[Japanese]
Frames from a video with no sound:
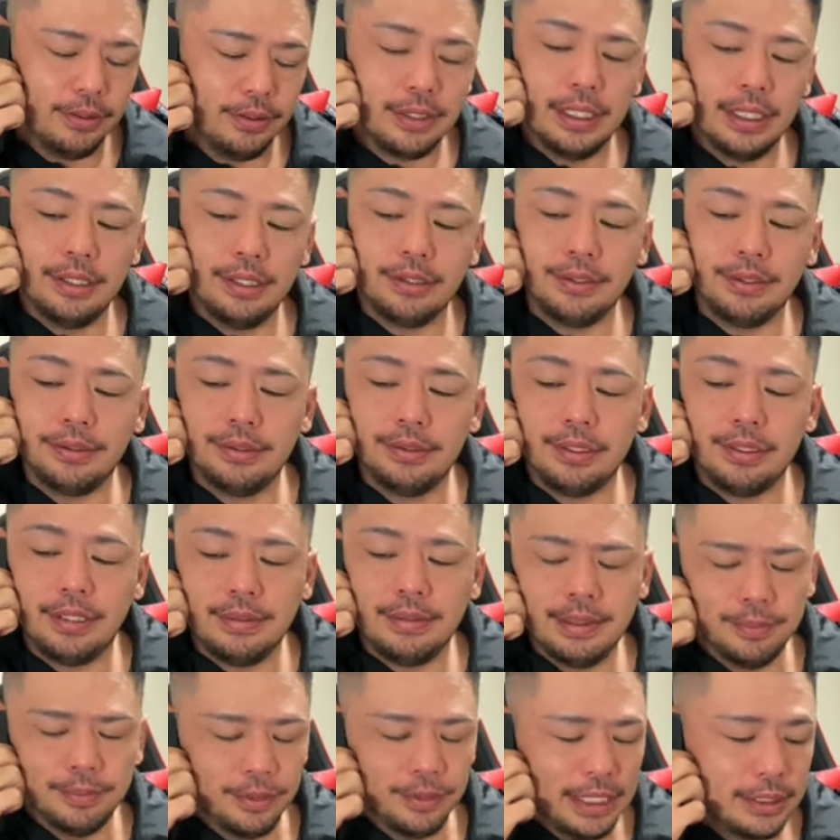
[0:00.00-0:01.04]
ようかの夜
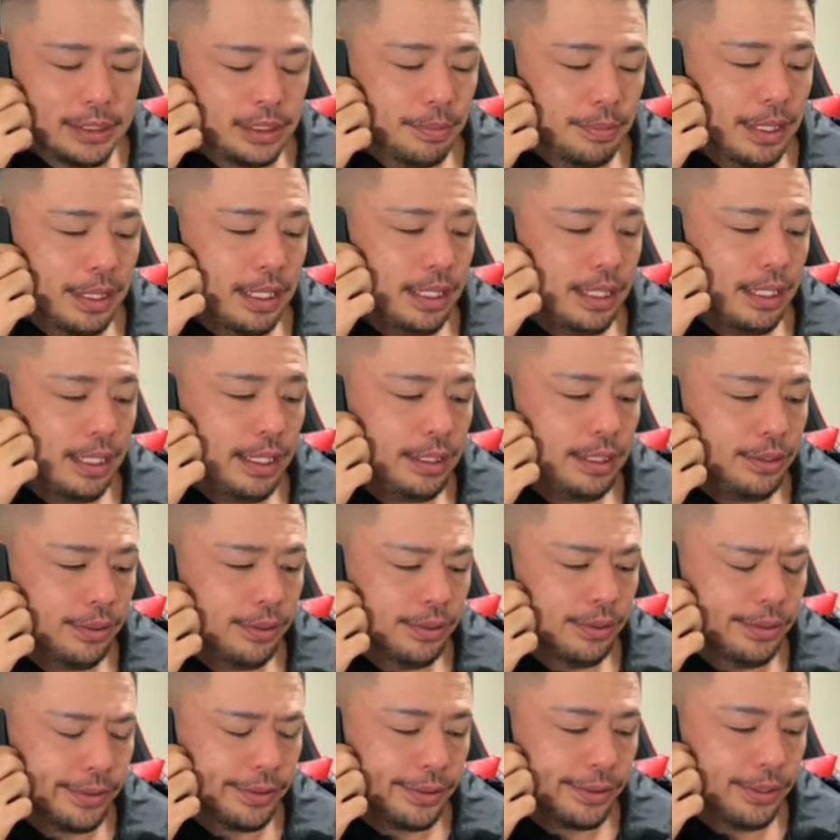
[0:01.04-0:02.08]
にはもう集まらない
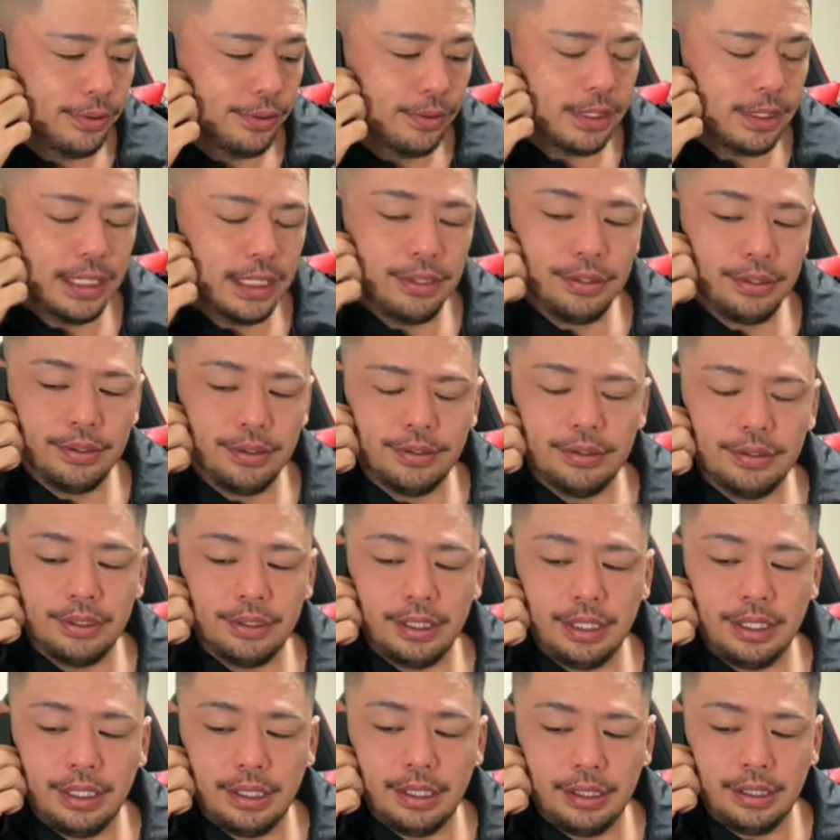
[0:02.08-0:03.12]
と。ようかの
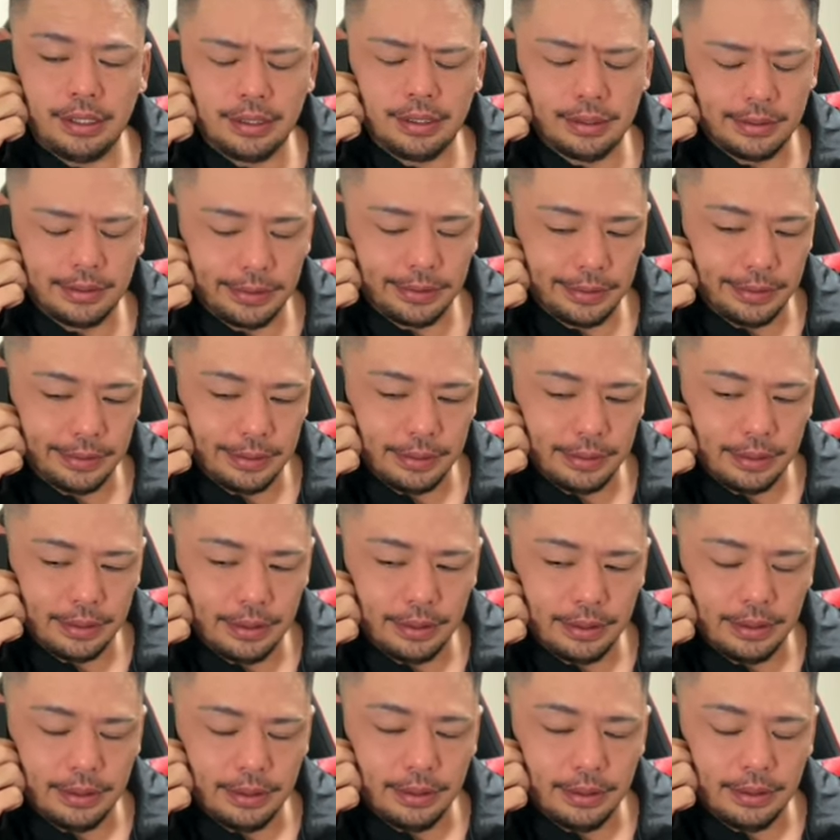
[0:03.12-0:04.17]
夜に
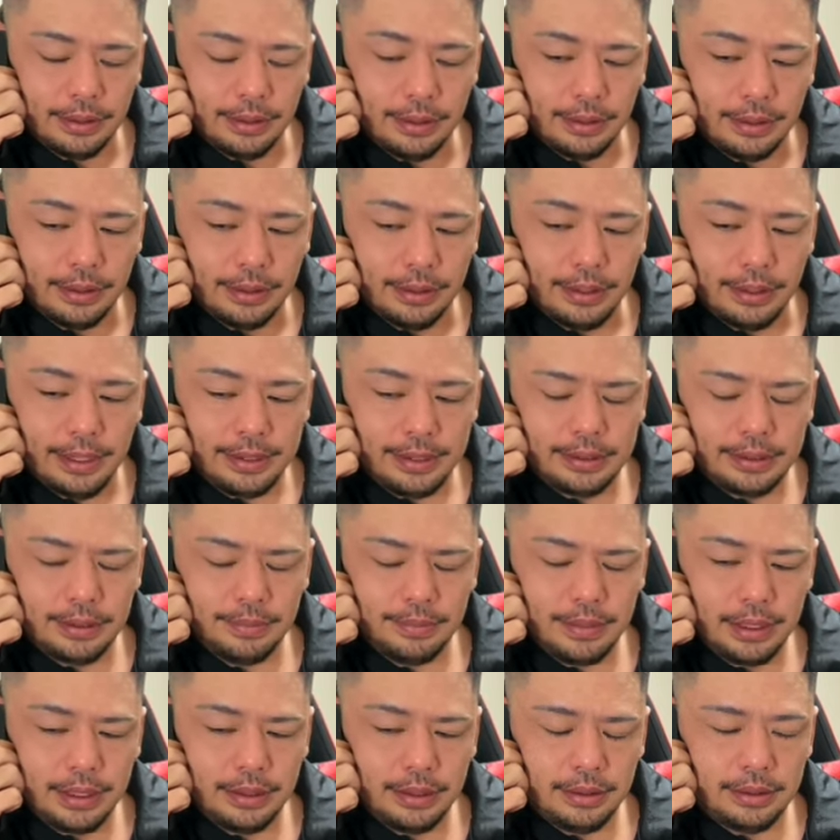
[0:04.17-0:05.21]

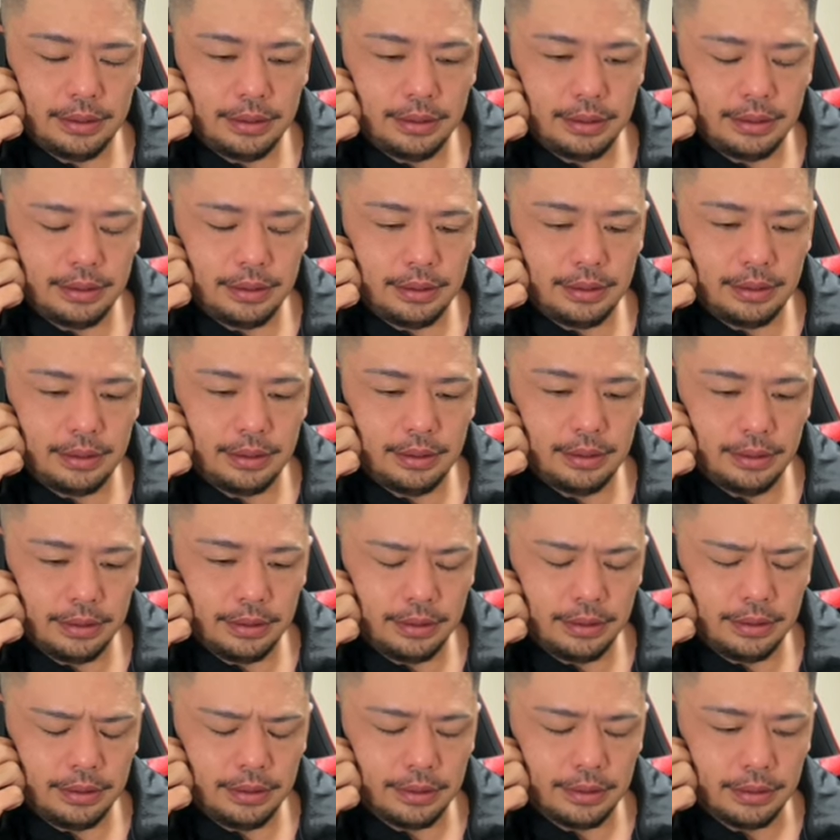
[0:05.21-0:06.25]
集まる。
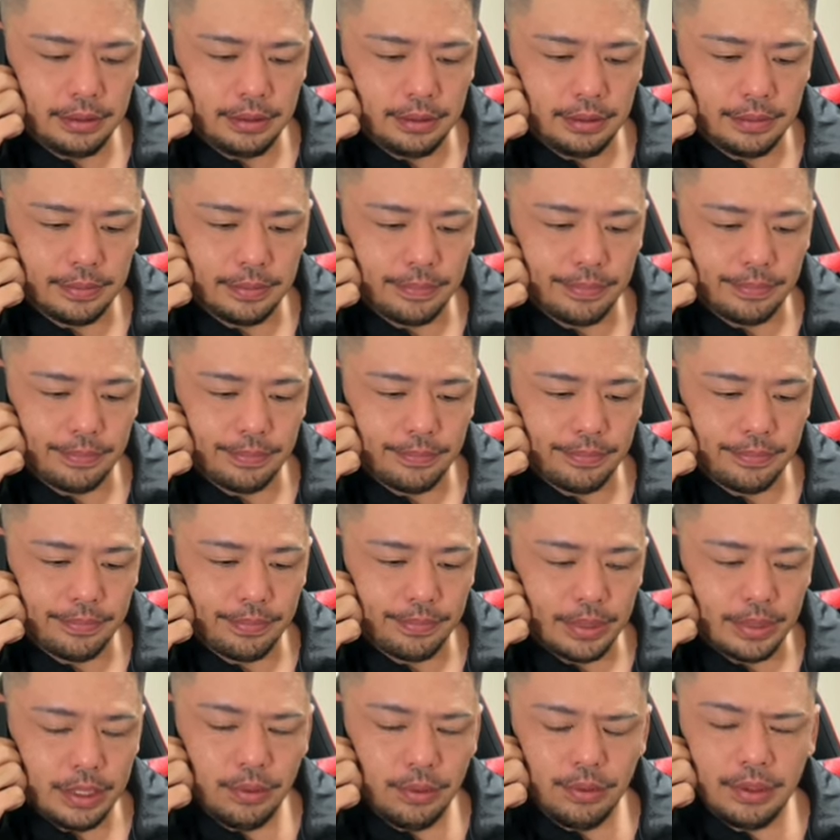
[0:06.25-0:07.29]
うん、
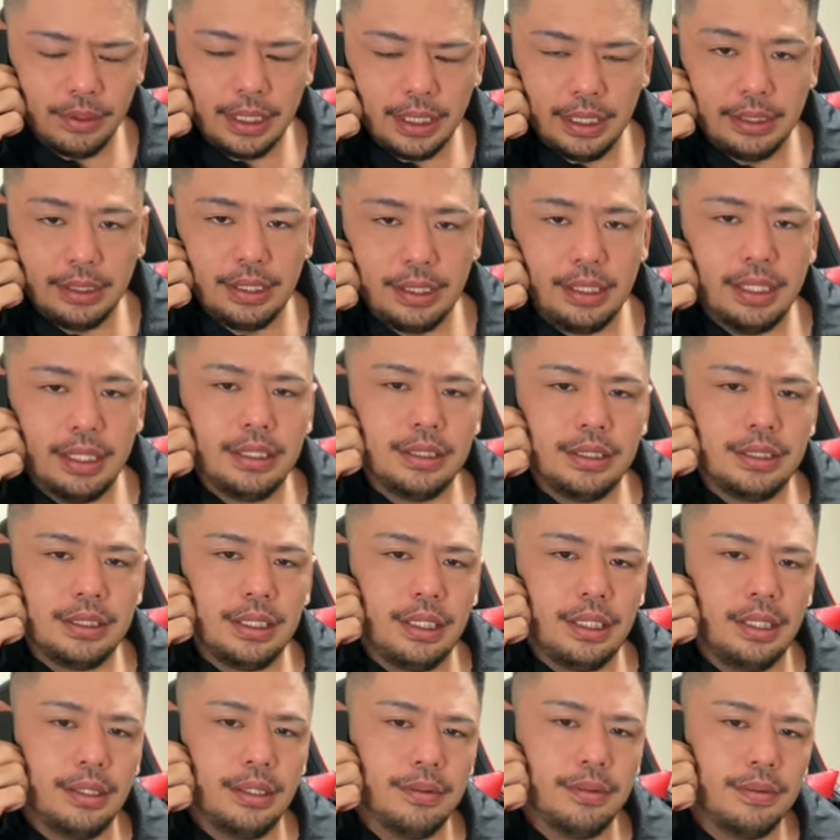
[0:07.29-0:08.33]
ようかって何
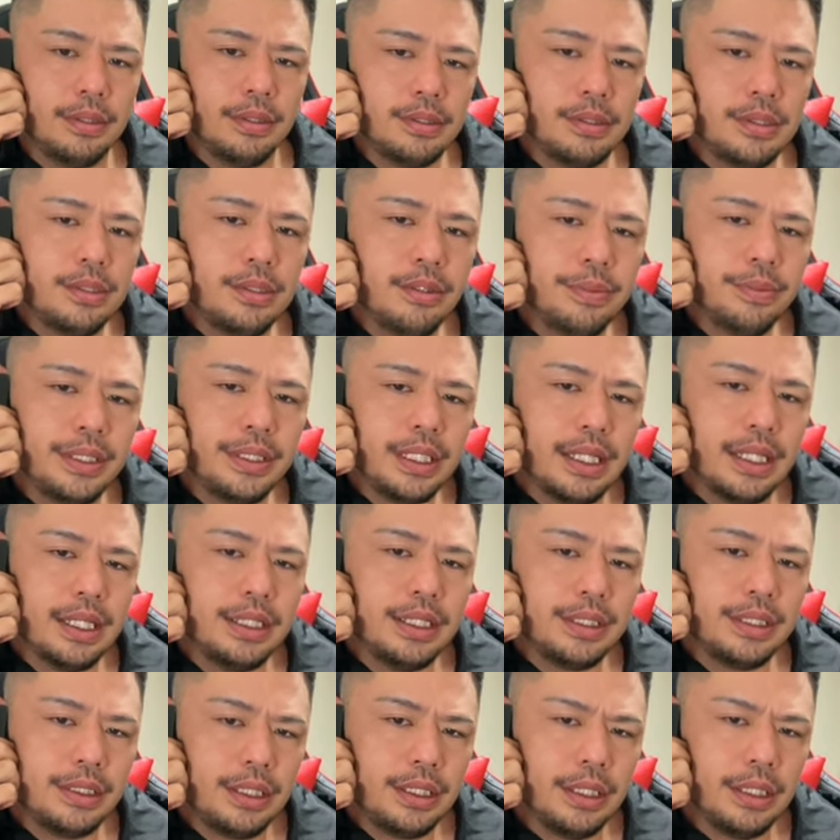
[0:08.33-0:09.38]
日？水曜日って
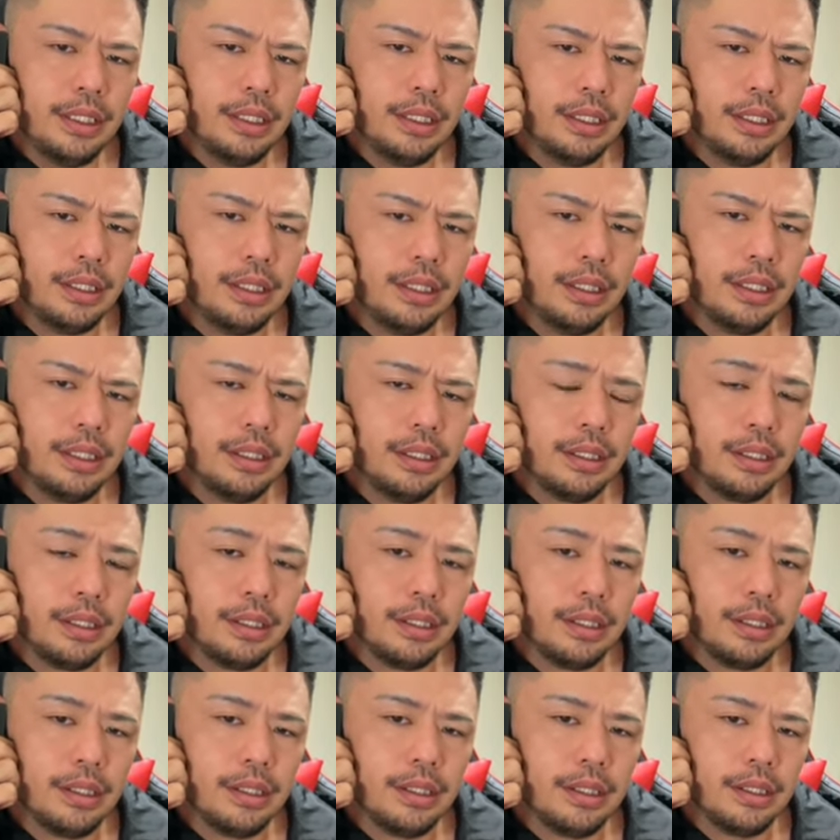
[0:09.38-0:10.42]
何日？
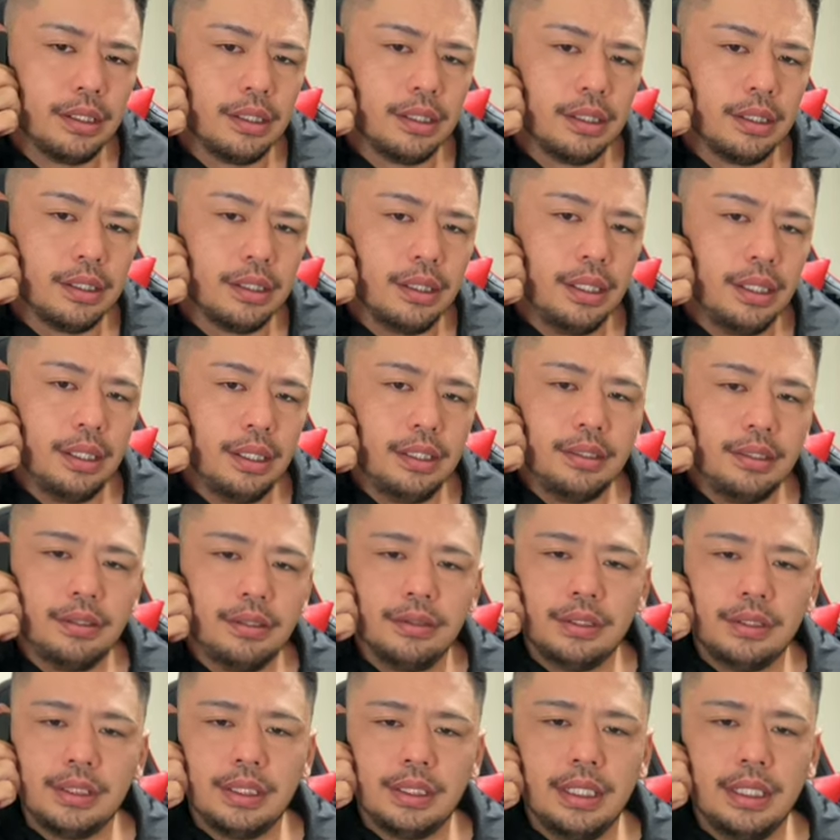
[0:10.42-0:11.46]

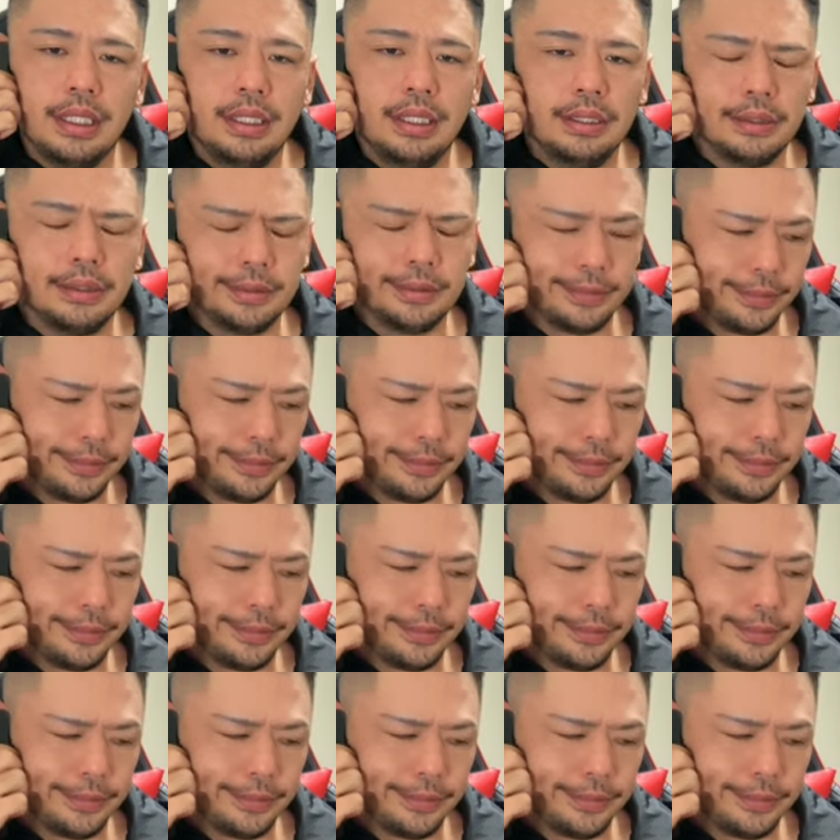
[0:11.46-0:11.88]
えっと違う